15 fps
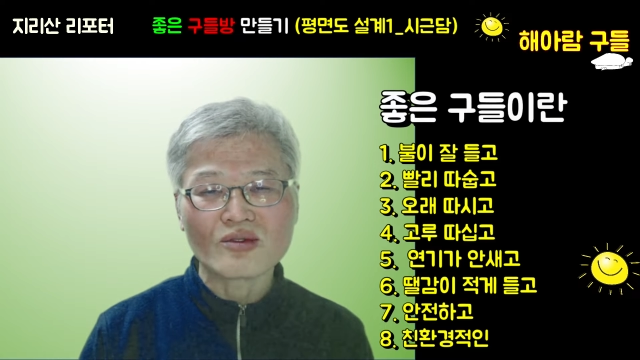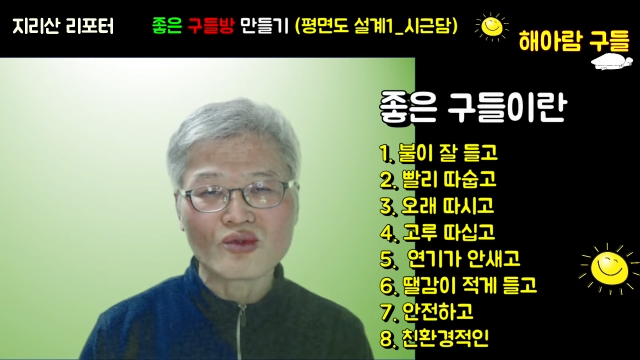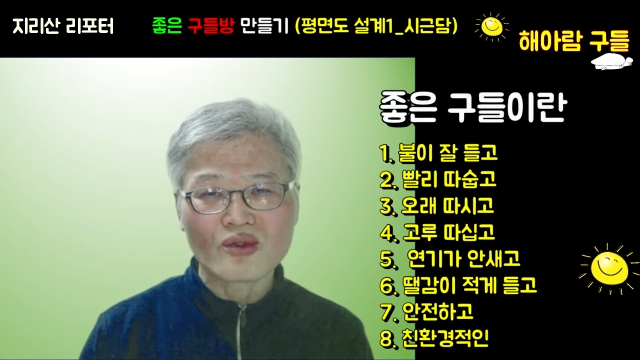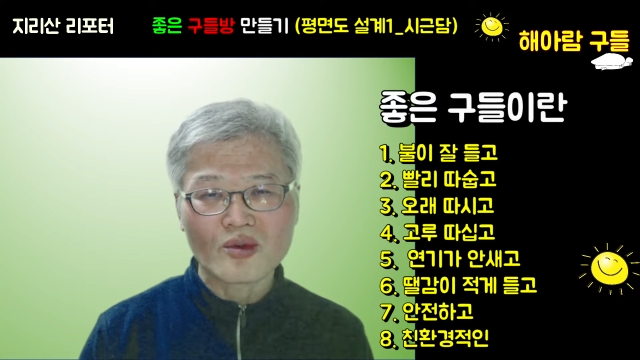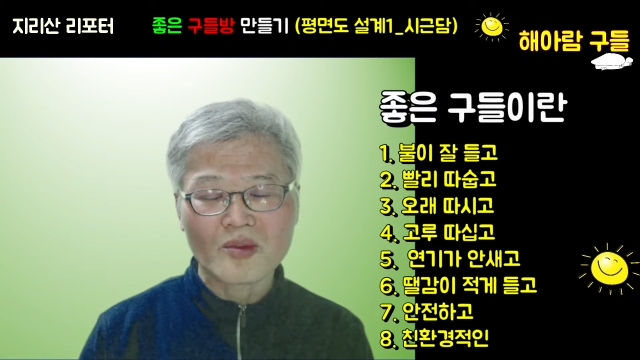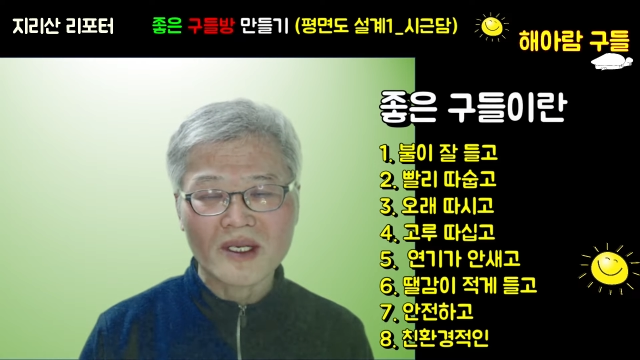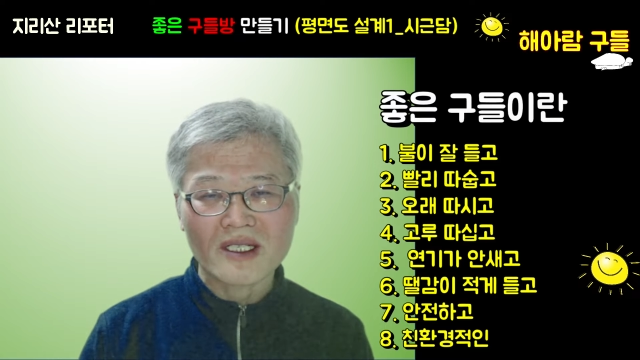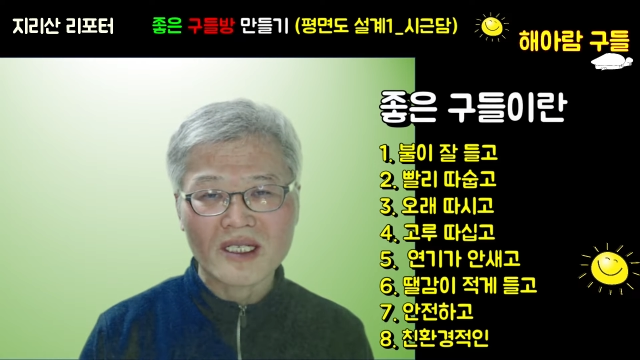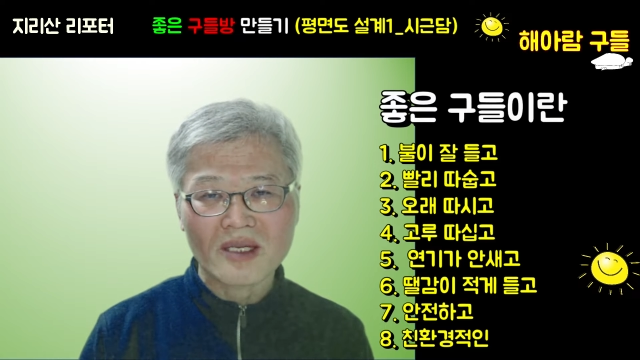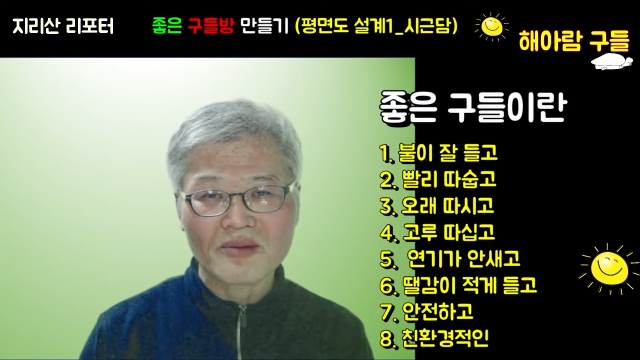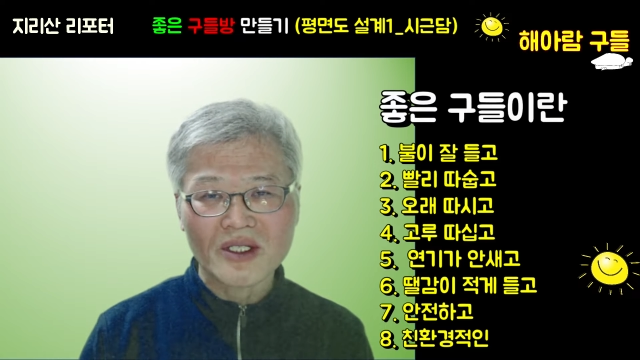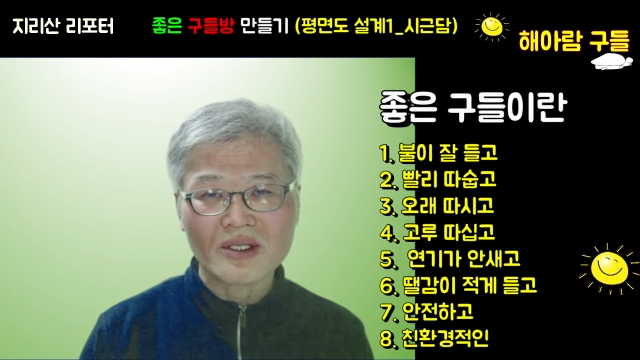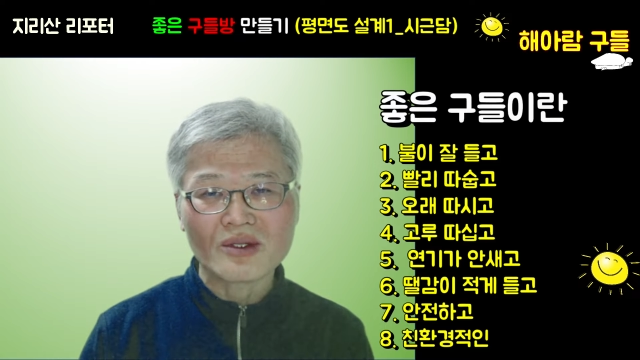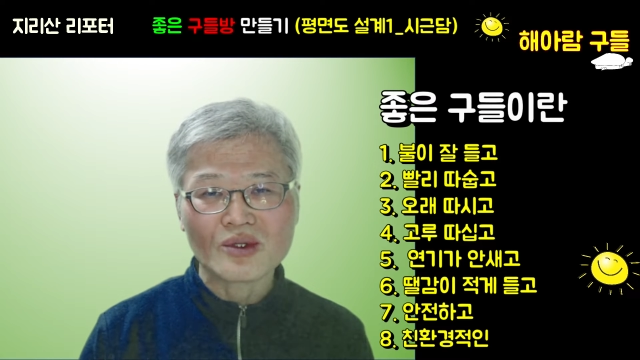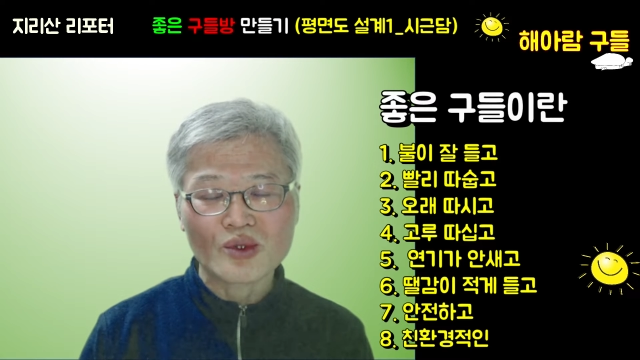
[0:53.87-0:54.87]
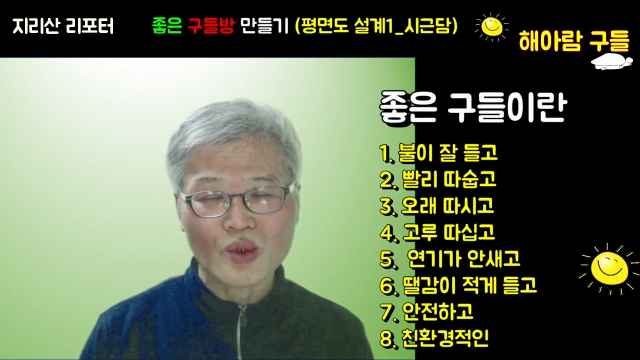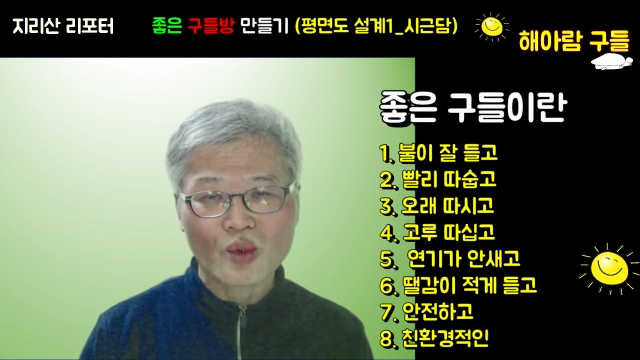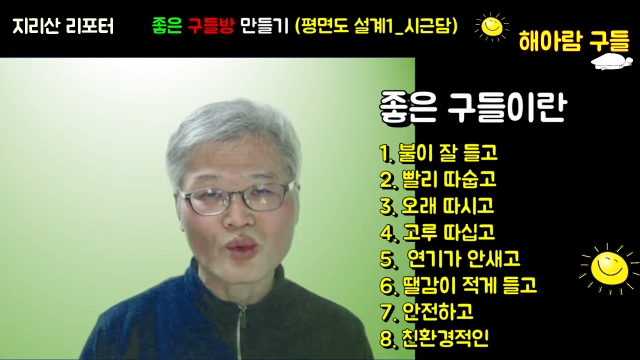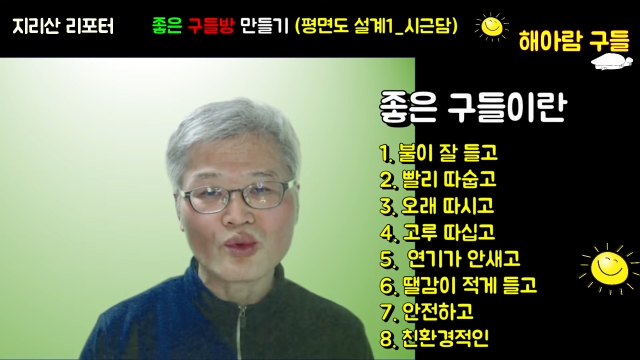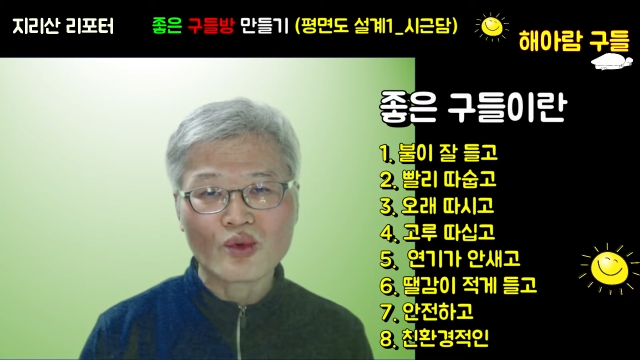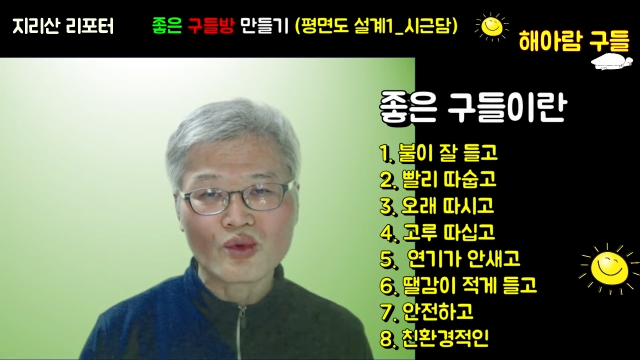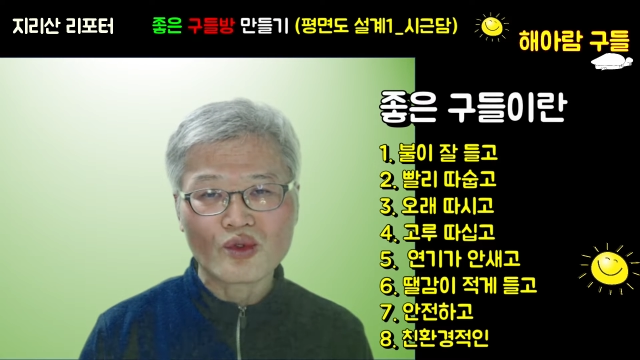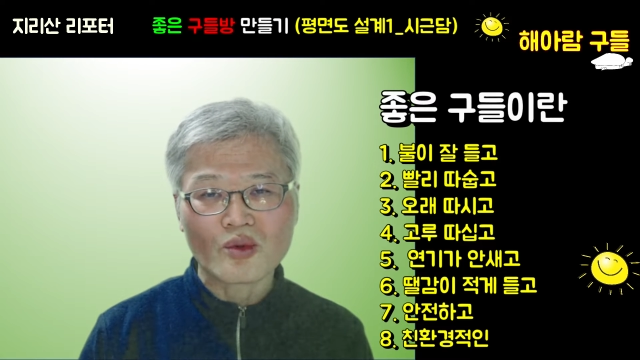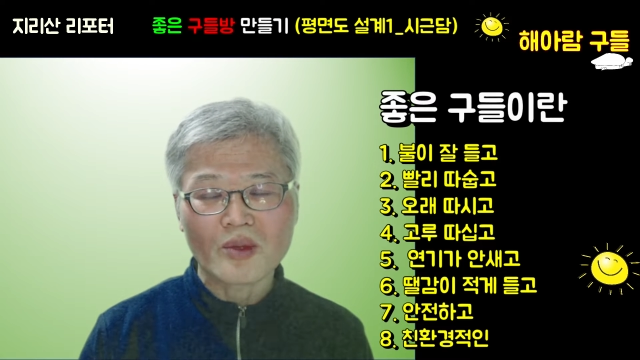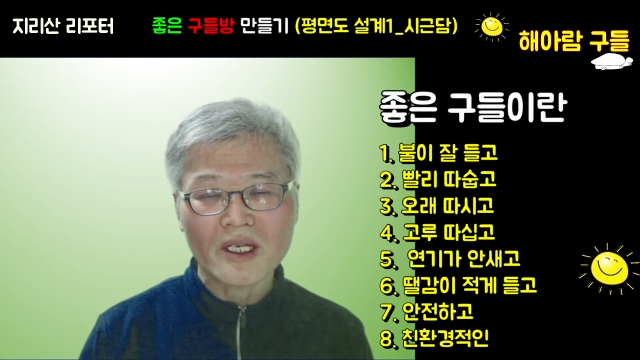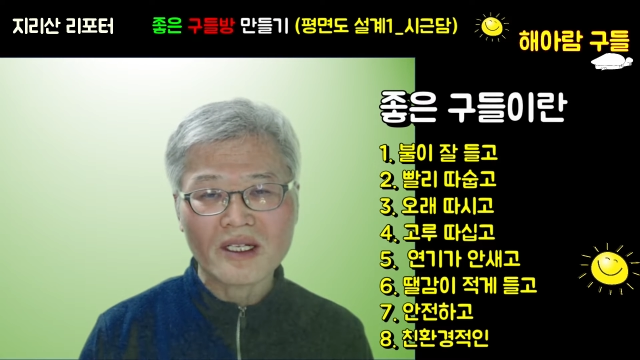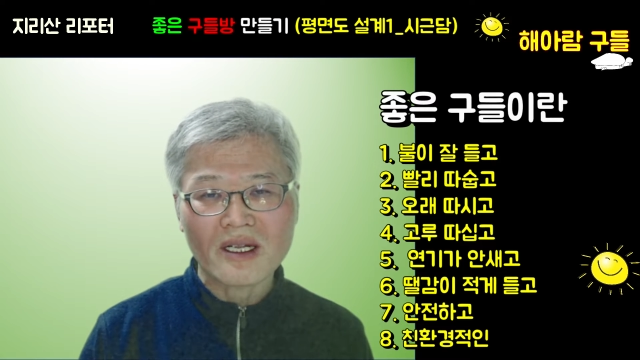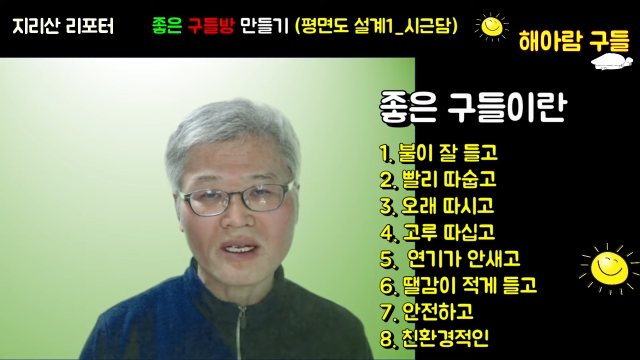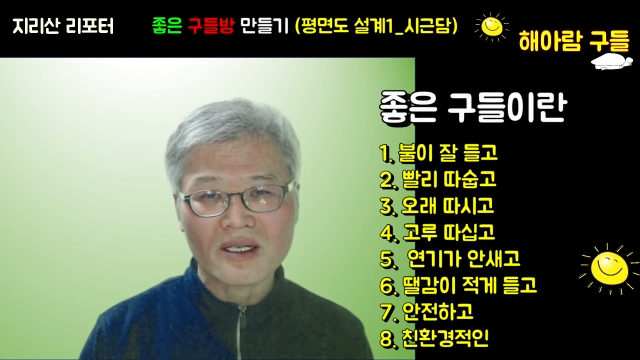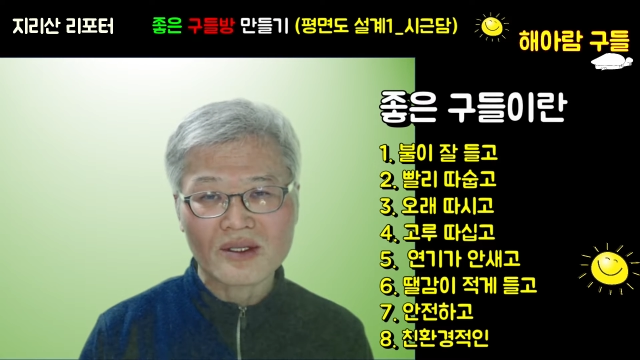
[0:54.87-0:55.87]
구들방이라면 좋은
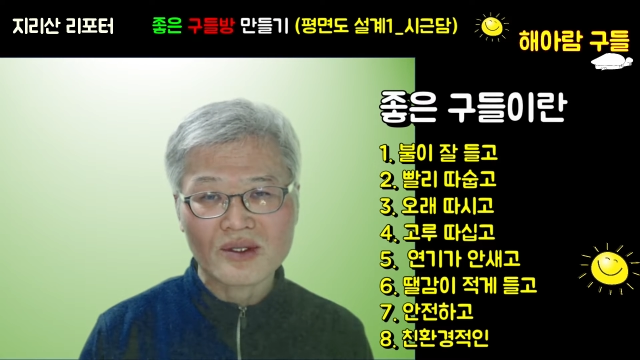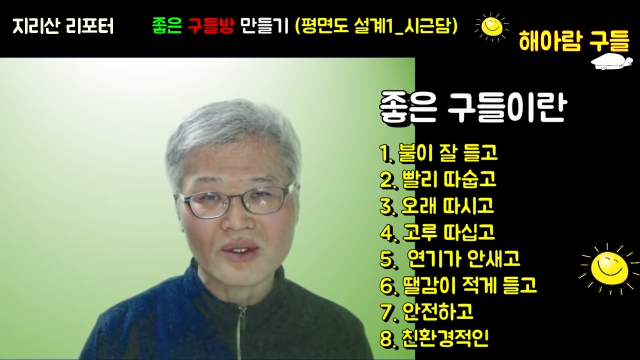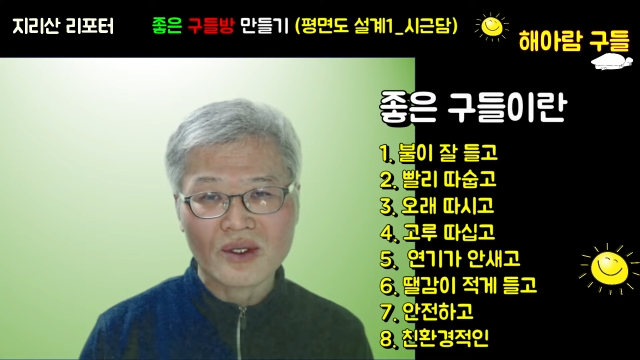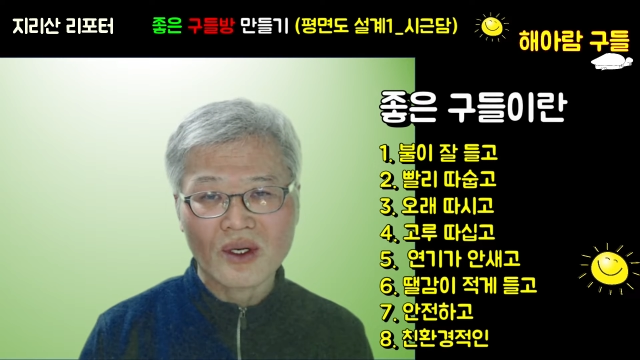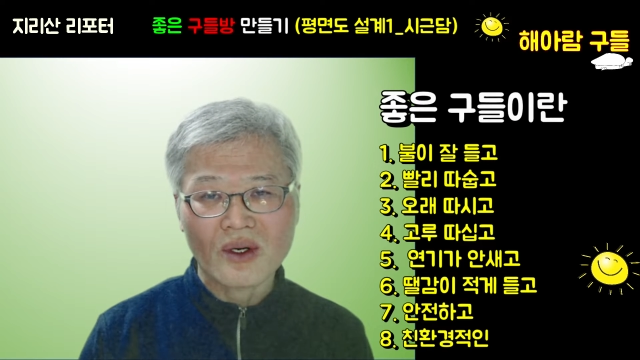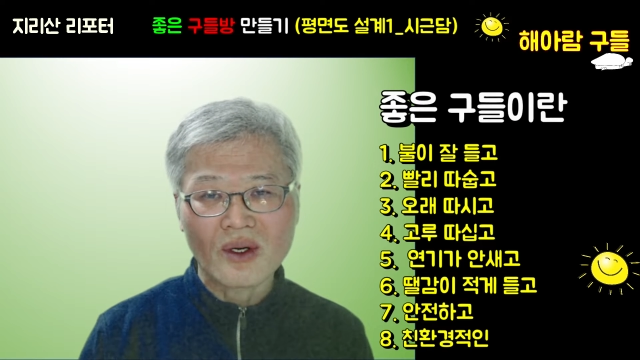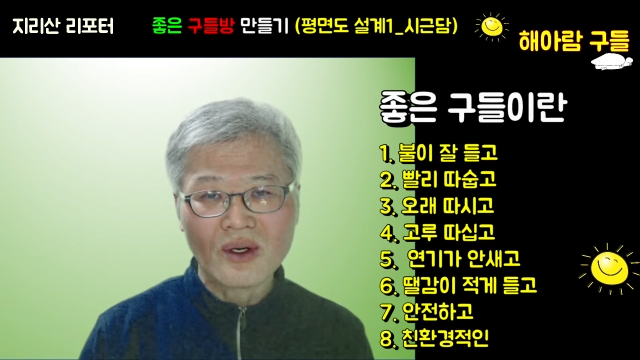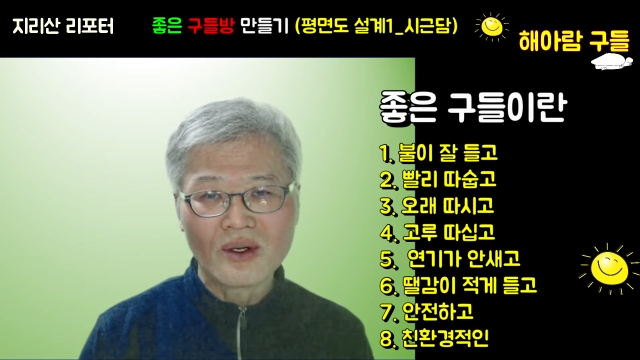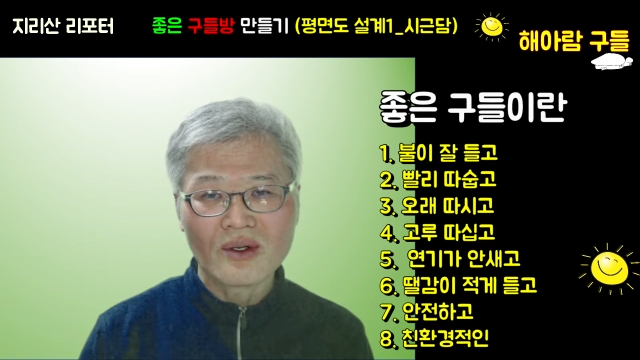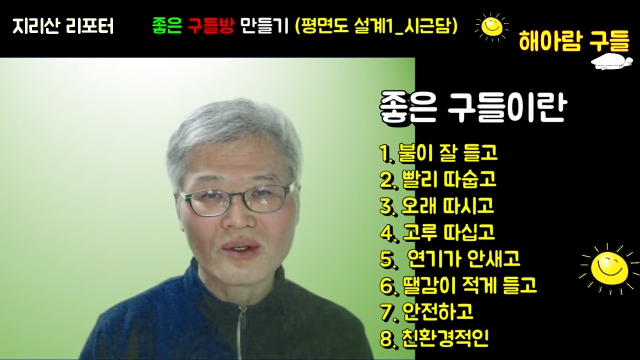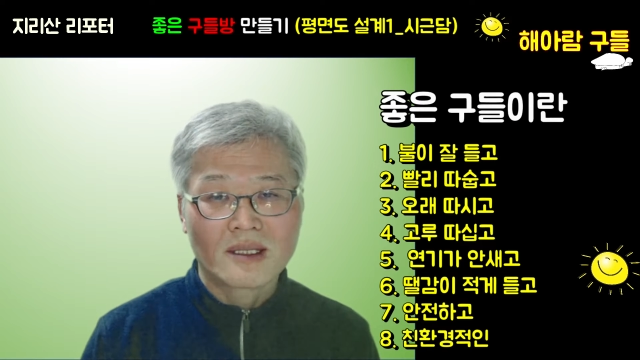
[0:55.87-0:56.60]
구들방이 되겠죠